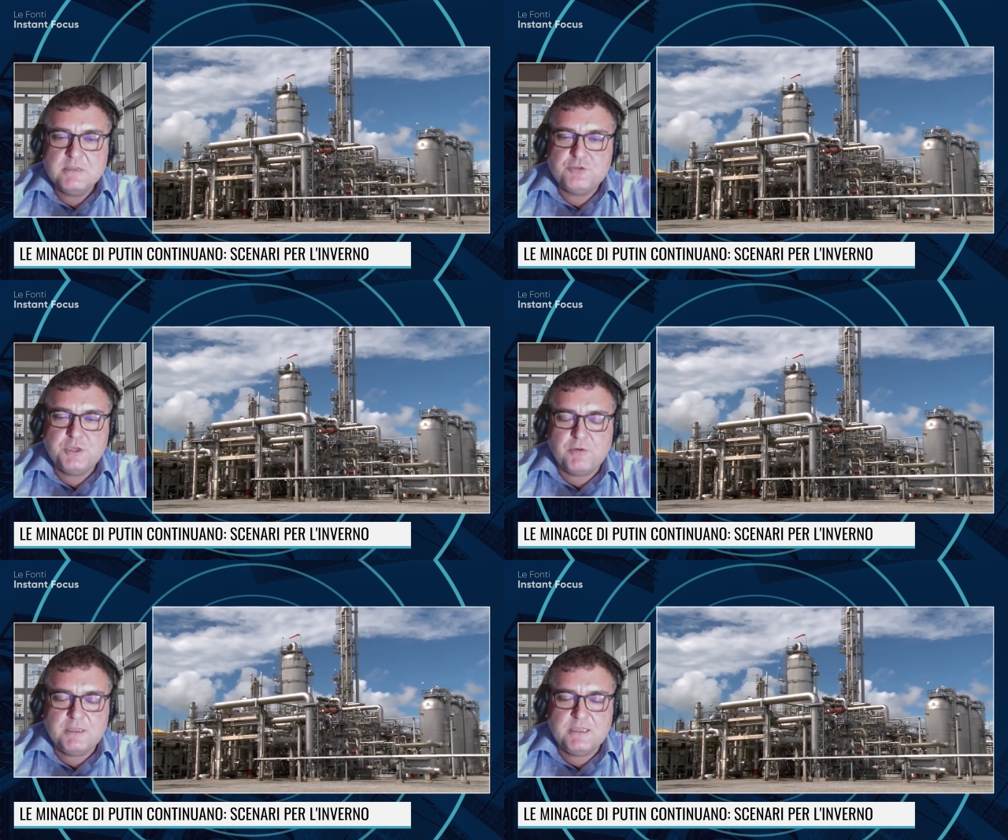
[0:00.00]

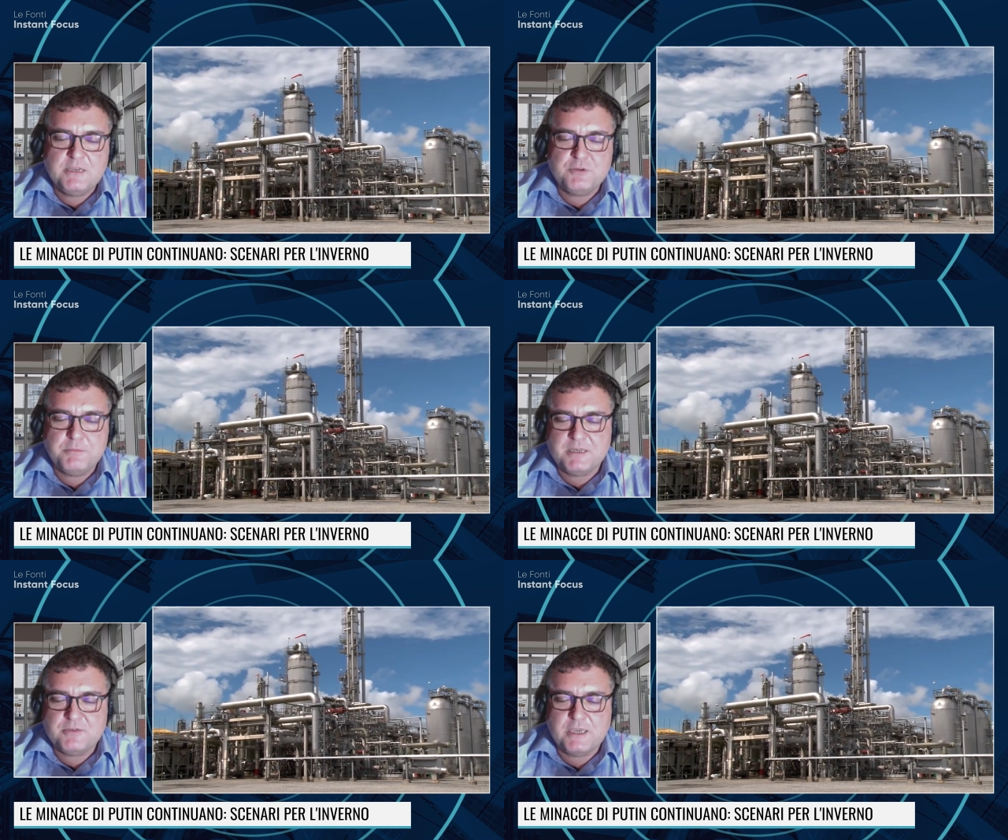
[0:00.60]

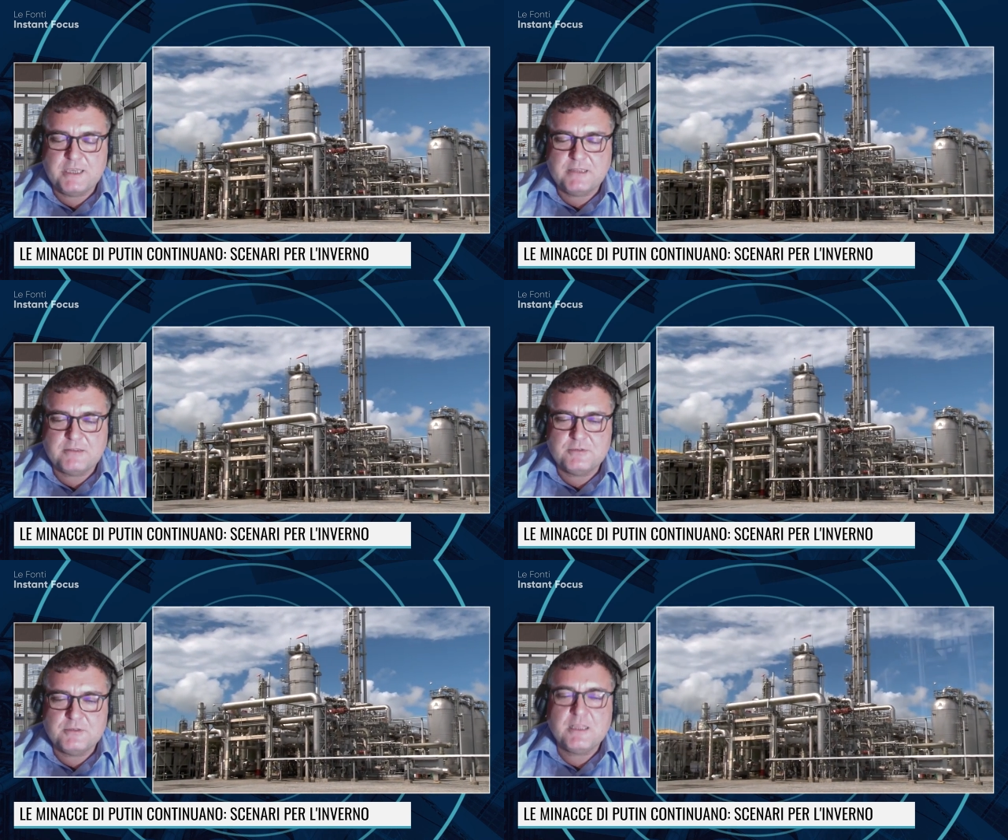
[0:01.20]

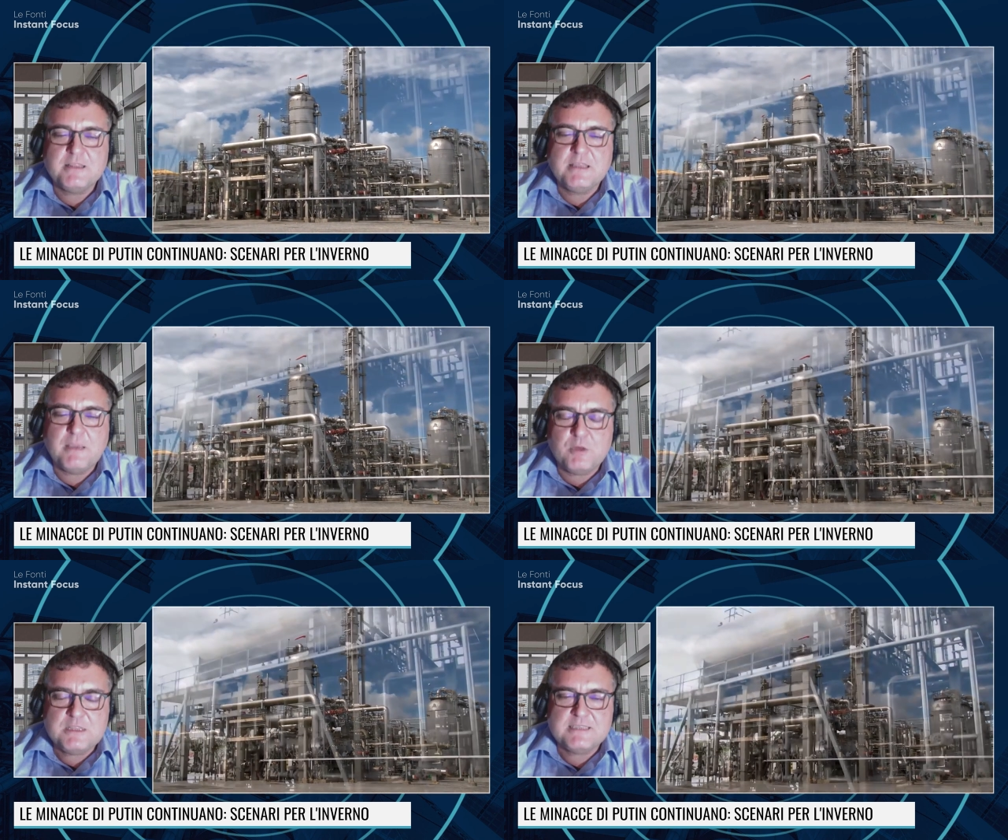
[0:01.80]
5-10%, dice
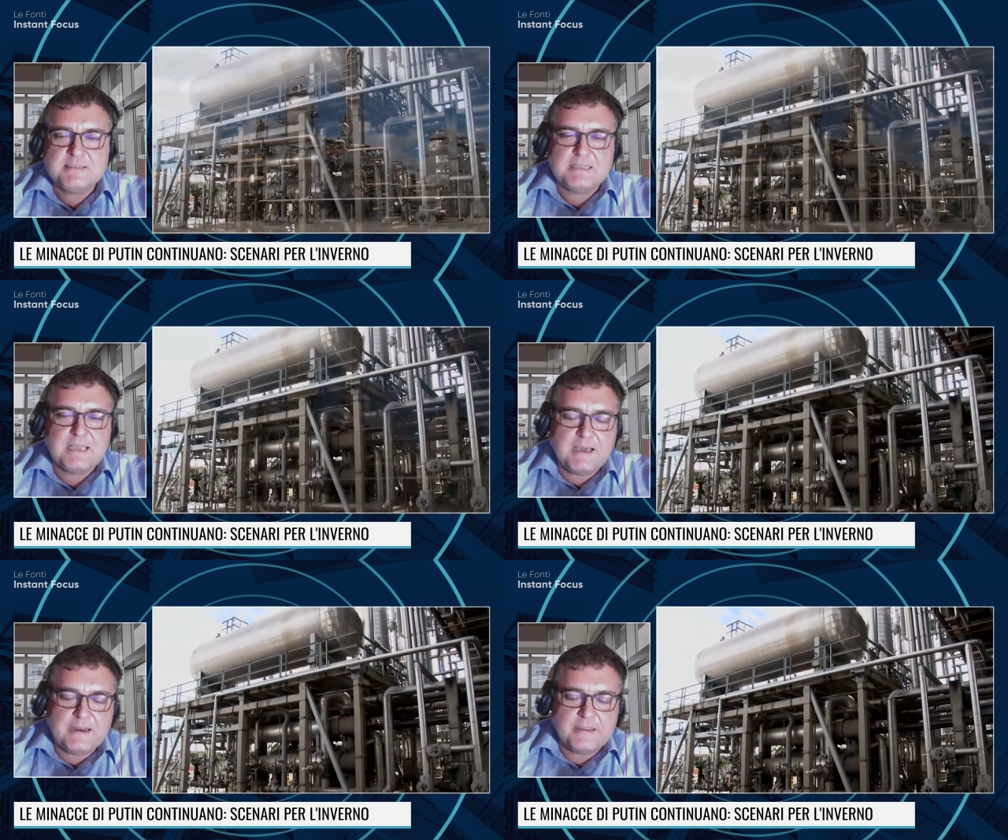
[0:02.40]
andiamo a
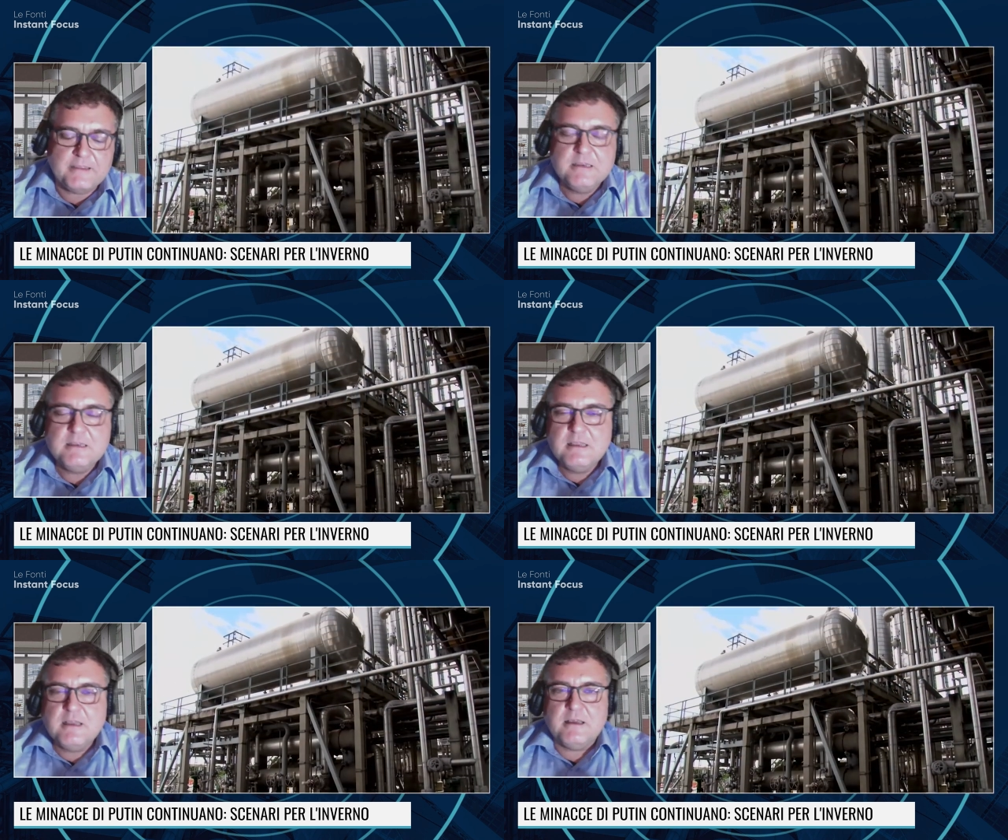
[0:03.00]
testare
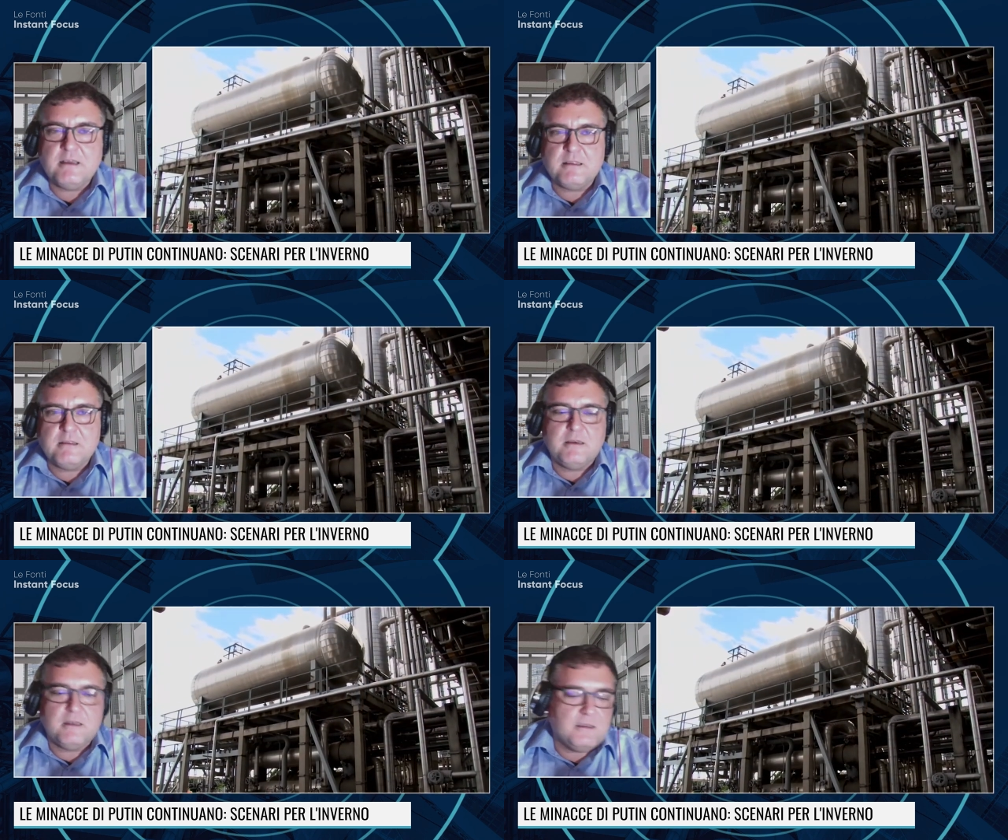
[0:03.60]
eh,
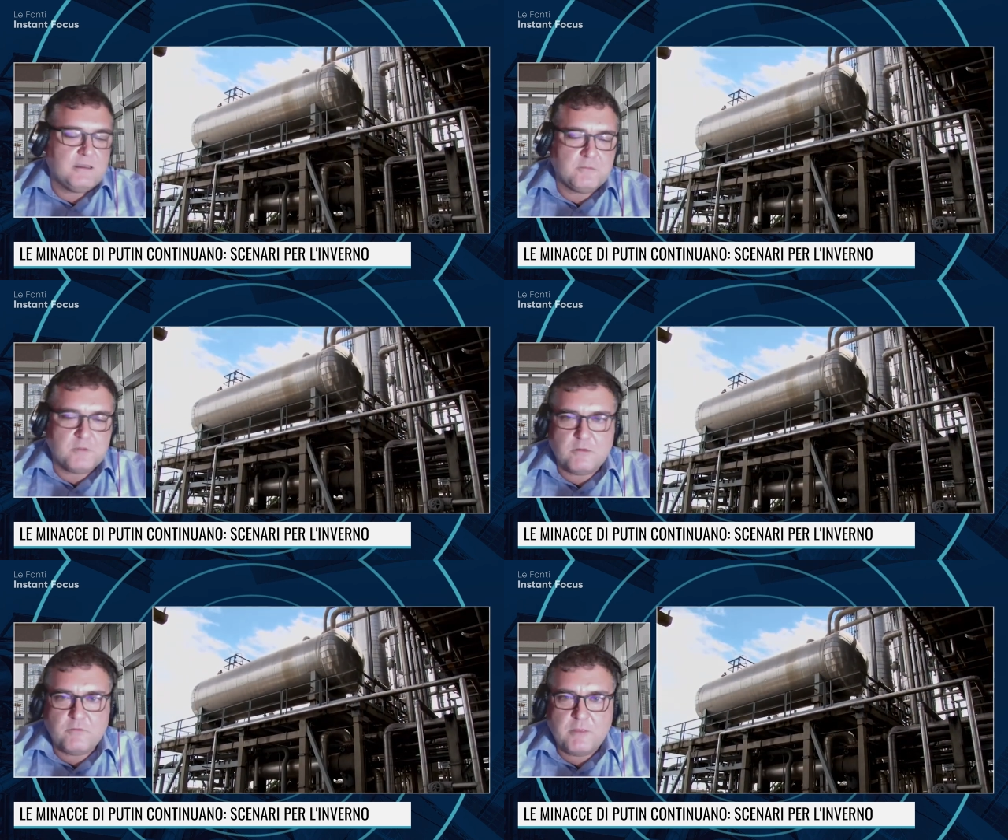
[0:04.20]
il,
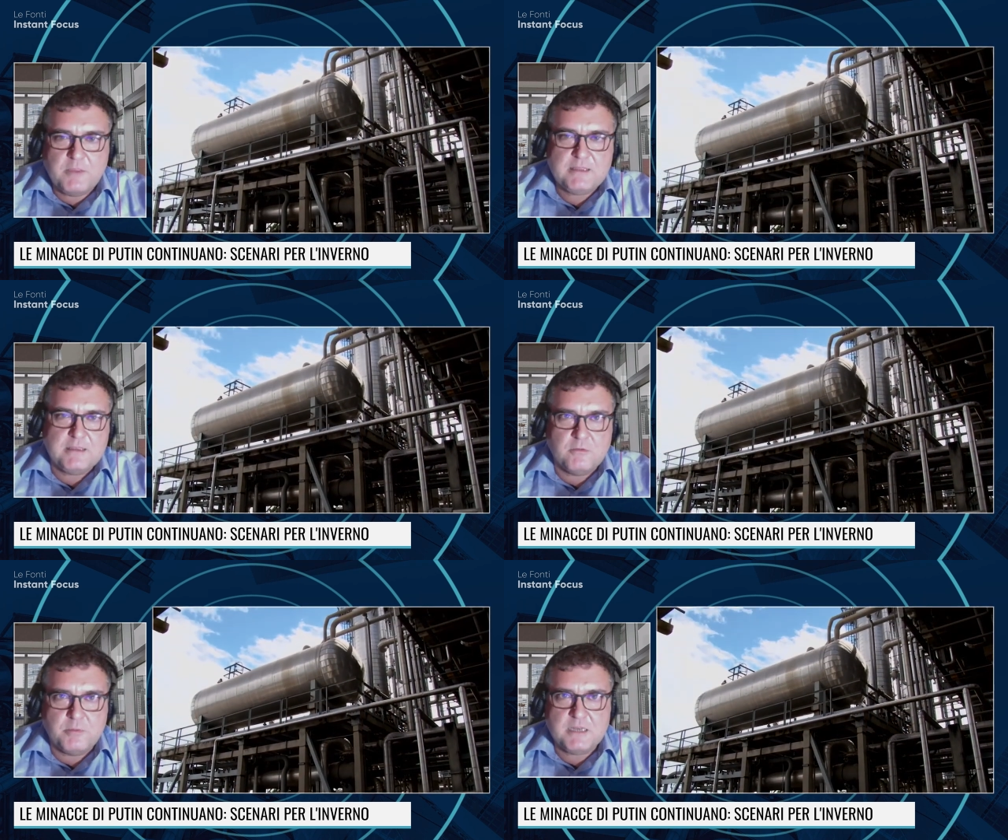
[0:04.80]

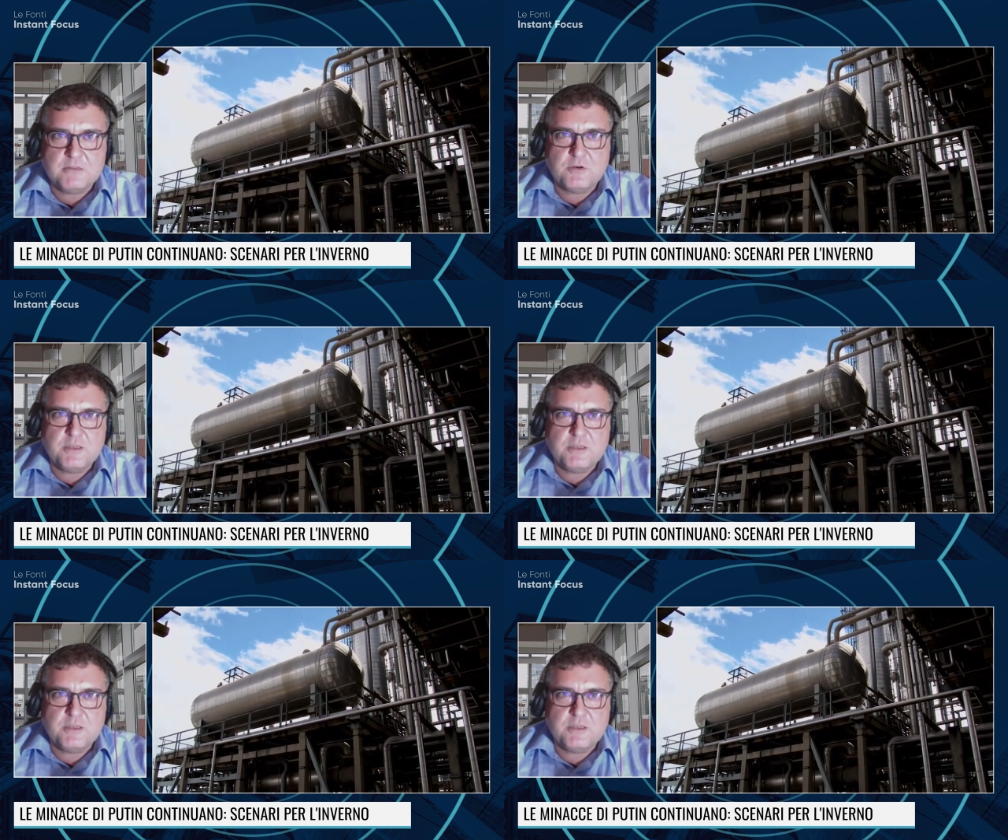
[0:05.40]
ovviamente l'operatore di